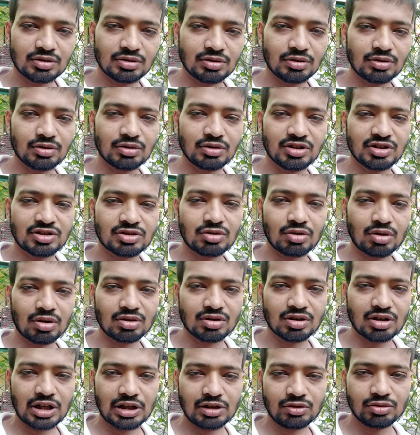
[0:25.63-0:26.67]
तो
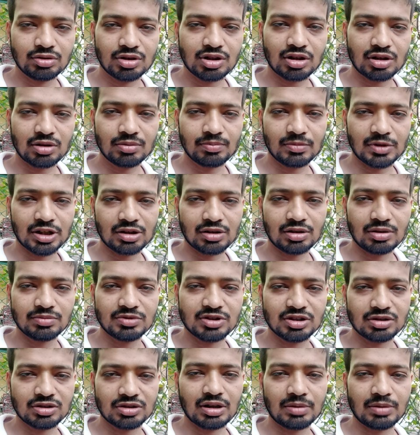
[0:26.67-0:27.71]
स्टॉक डाइल्यूट का मतलब
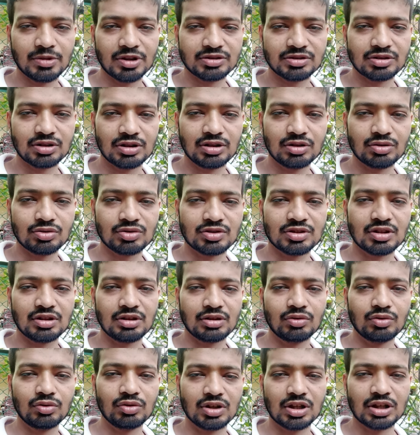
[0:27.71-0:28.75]
जितना परसेंट उसे
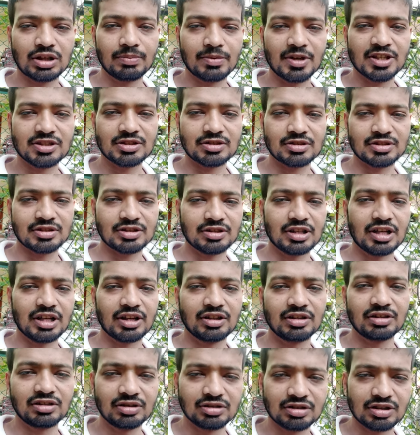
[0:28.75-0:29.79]
उनके पास
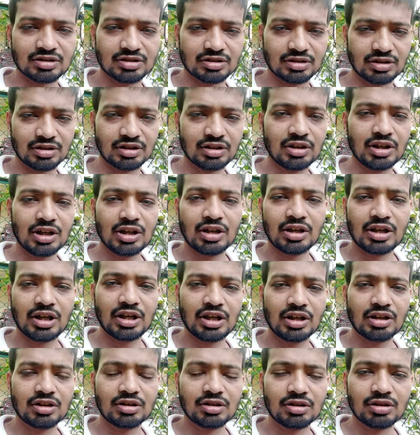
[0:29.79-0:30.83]
हिस्सेदारी थी जैसे
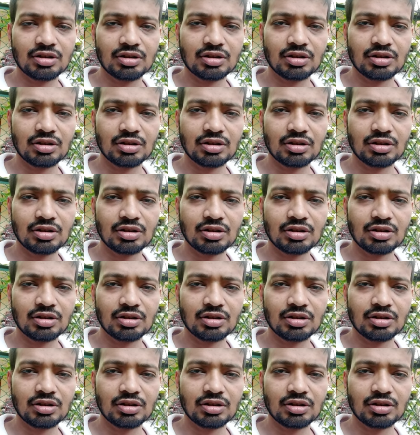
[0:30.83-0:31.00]
एक